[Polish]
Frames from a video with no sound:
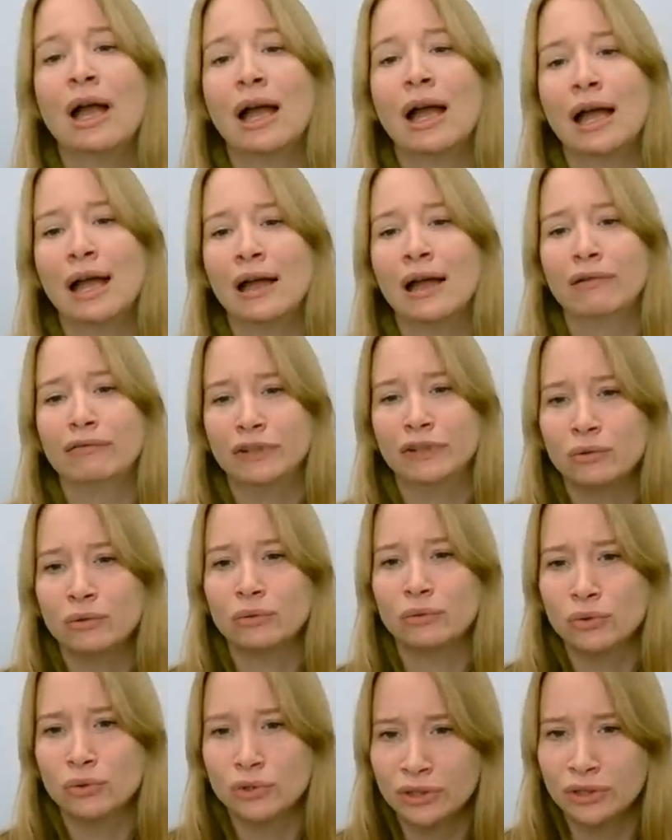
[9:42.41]
e, wielu
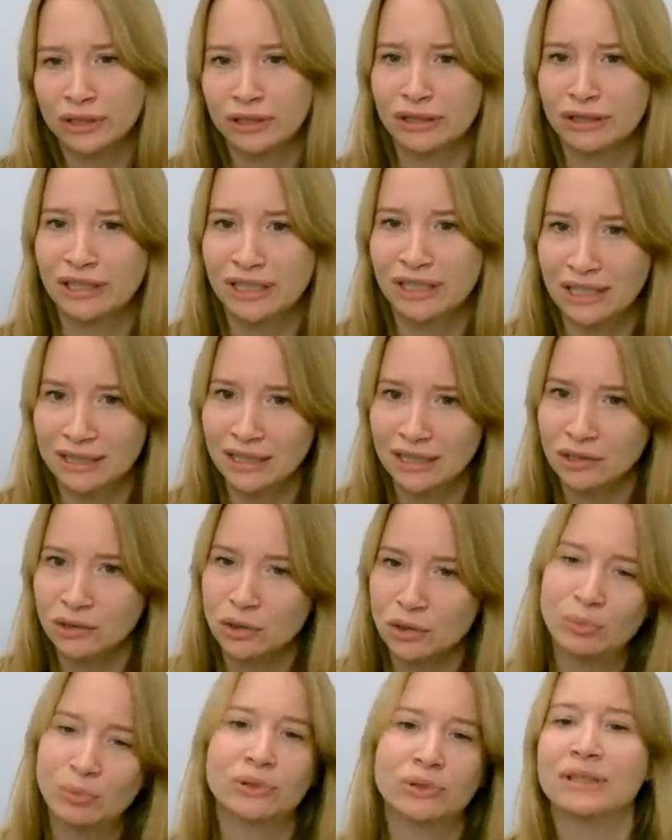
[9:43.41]
różnych relacjach, no
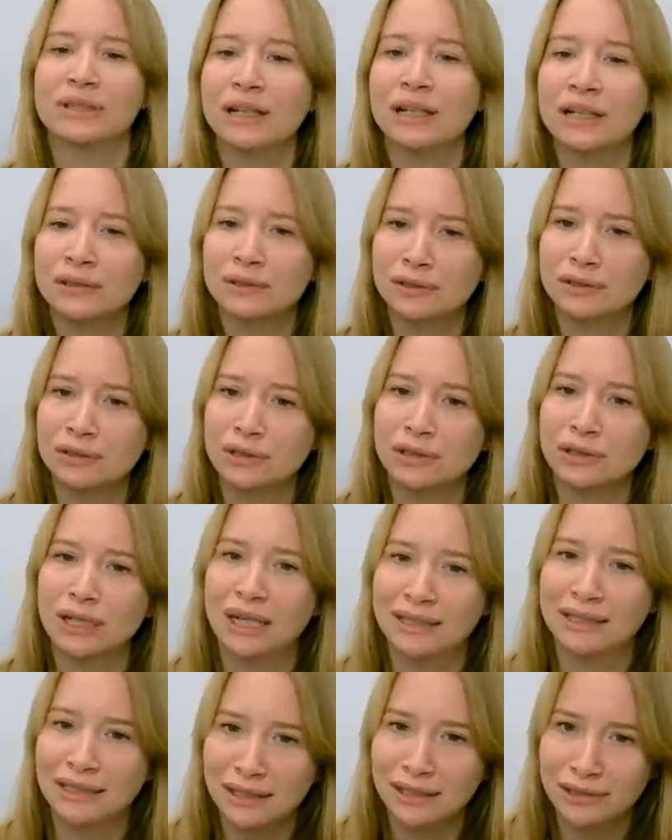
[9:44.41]
to poddając to
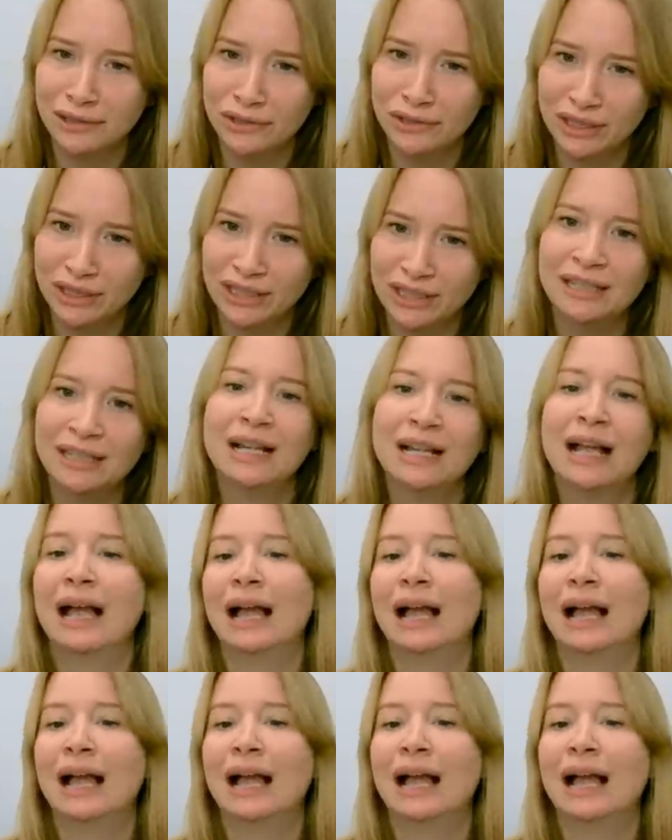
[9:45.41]
analizie,